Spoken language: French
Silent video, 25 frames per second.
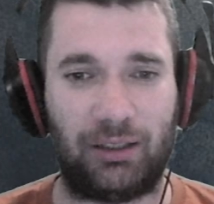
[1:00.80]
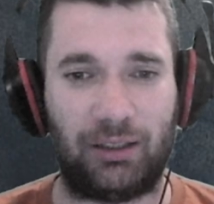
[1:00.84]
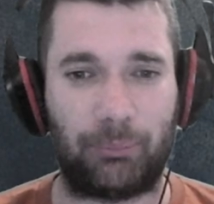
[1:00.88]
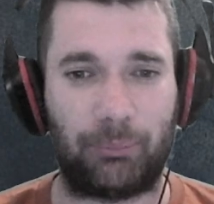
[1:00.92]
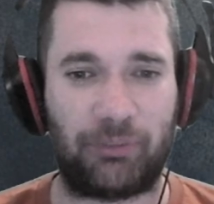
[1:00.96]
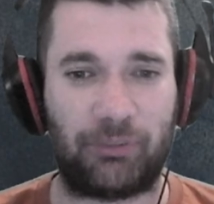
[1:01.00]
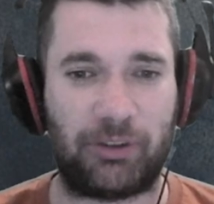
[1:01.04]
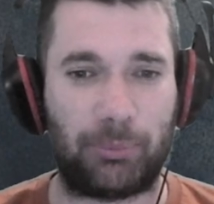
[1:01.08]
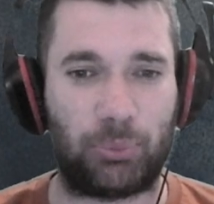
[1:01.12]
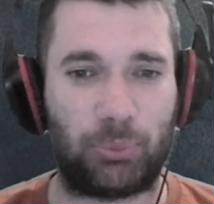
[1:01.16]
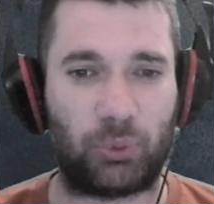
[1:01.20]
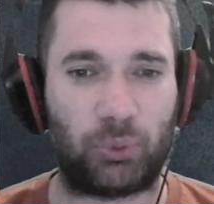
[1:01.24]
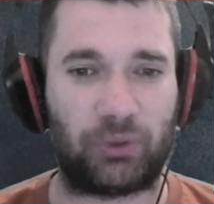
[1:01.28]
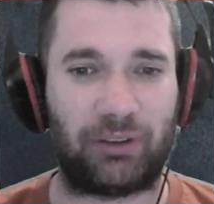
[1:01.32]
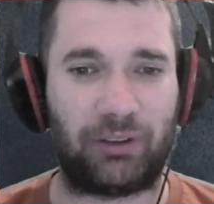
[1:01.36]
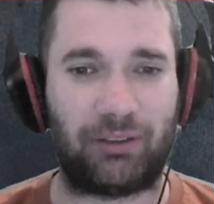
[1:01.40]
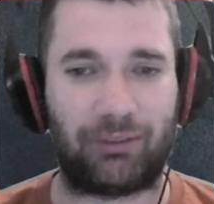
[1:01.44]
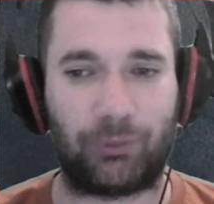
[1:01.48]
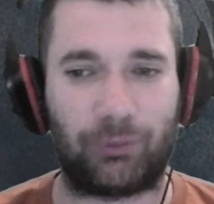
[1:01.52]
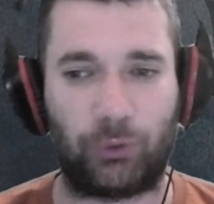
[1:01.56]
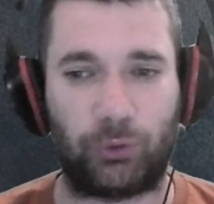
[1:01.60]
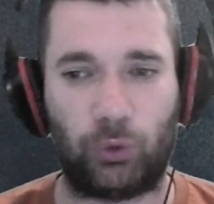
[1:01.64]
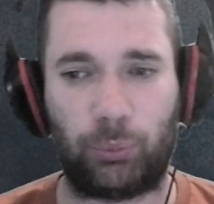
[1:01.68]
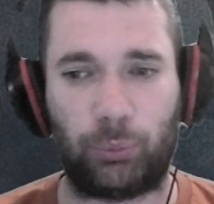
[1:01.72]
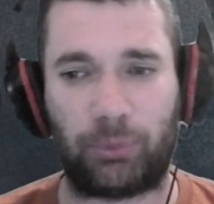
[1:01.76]
petit peu
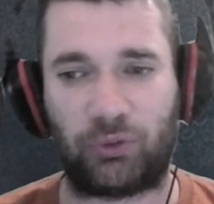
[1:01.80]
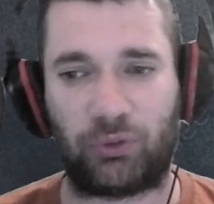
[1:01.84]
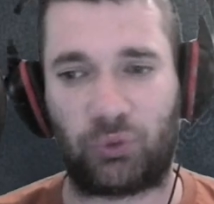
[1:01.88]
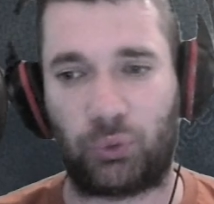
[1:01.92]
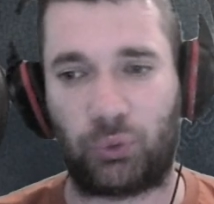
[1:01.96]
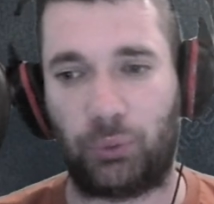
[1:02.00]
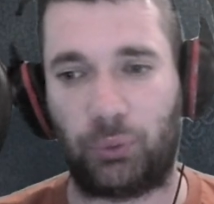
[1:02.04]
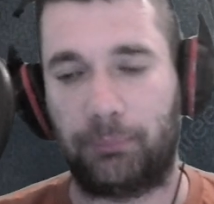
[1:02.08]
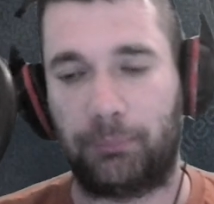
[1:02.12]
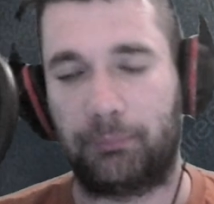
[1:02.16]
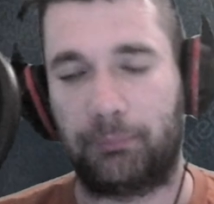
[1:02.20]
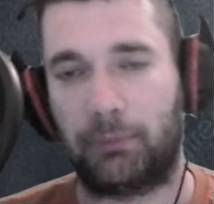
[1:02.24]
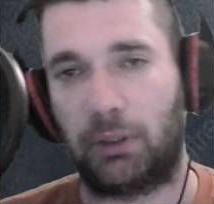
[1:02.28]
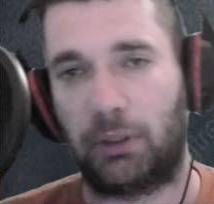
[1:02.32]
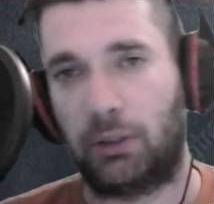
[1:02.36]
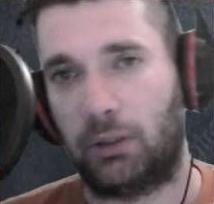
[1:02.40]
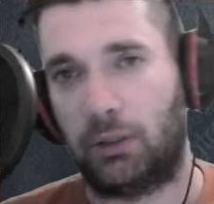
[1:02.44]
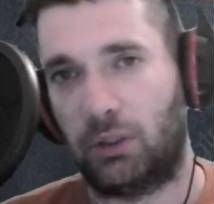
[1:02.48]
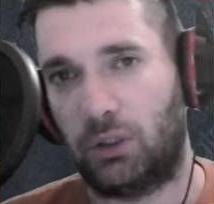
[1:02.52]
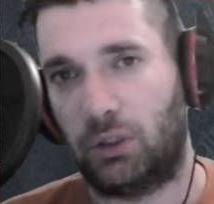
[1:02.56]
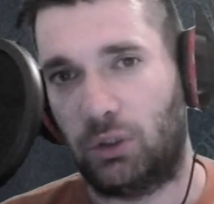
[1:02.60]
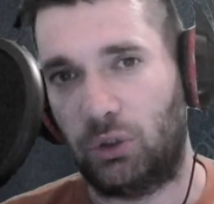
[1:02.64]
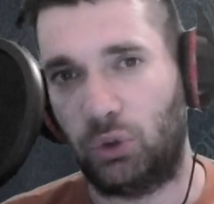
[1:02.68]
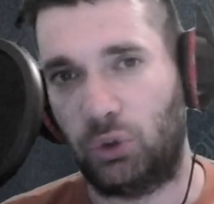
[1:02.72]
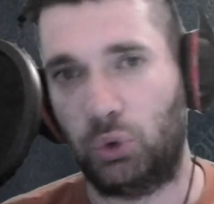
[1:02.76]
redescendue parce que
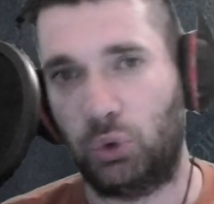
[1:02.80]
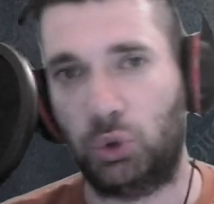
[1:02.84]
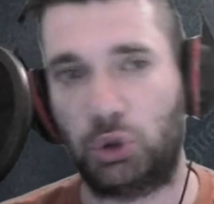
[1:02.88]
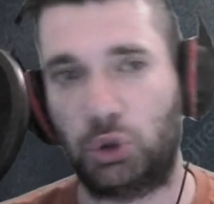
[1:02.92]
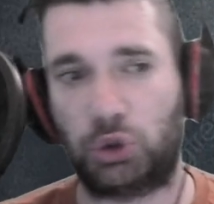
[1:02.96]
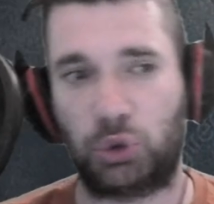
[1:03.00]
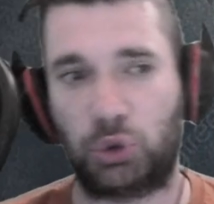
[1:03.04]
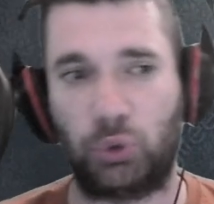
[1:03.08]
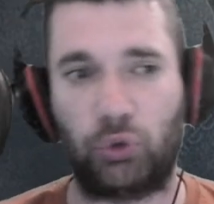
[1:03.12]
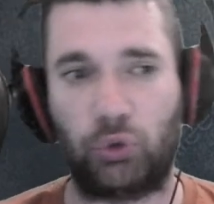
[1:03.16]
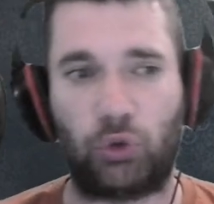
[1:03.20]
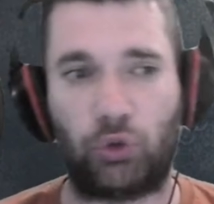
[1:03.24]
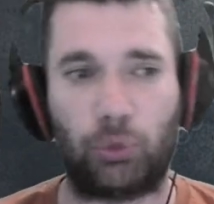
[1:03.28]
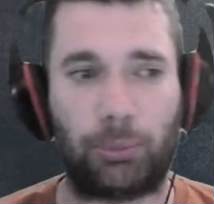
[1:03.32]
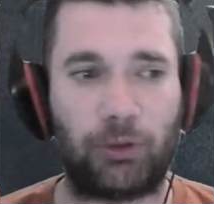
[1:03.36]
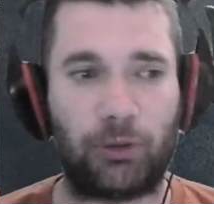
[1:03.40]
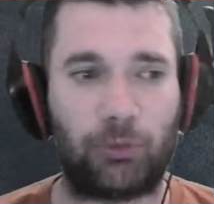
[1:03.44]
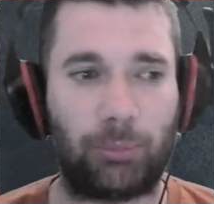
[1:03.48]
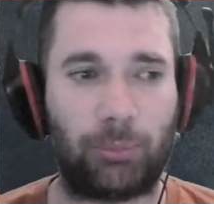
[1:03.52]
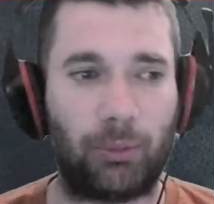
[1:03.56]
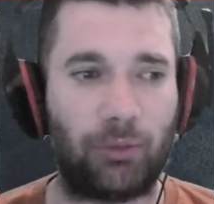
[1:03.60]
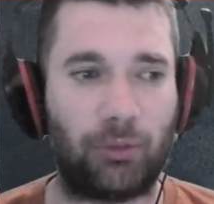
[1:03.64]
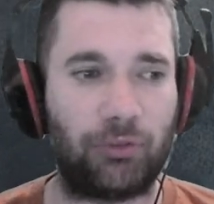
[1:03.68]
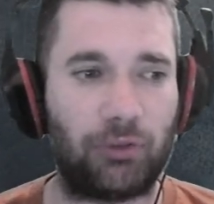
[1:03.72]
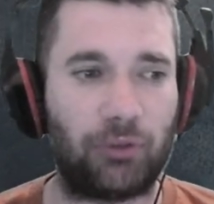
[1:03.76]
le show ne se
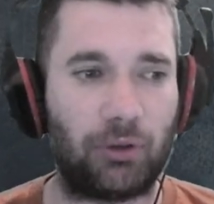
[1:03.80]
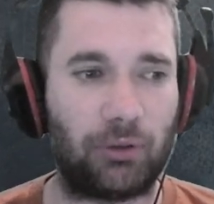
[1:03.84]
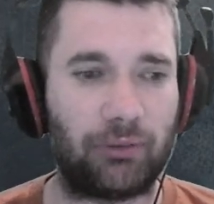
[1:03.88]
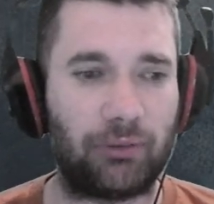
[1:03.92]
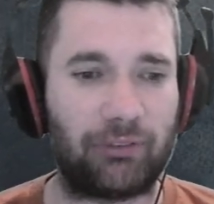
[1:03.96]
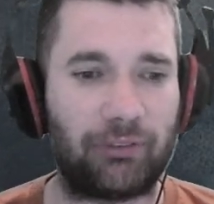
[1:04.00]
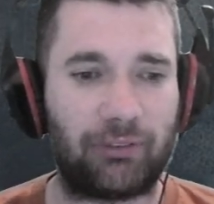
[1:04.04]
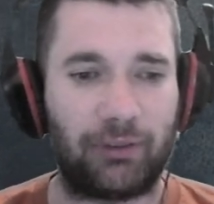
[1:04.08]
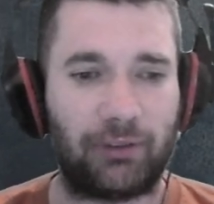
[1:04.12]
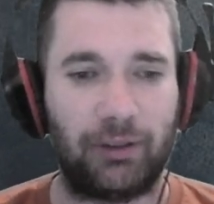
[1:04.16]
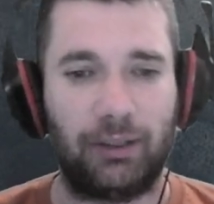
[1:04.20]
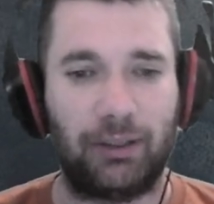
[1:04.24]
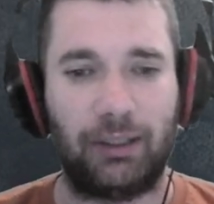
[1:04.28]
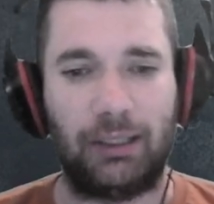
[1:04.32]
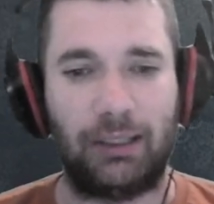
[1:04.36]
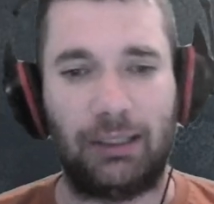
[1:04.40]
passe pas en France.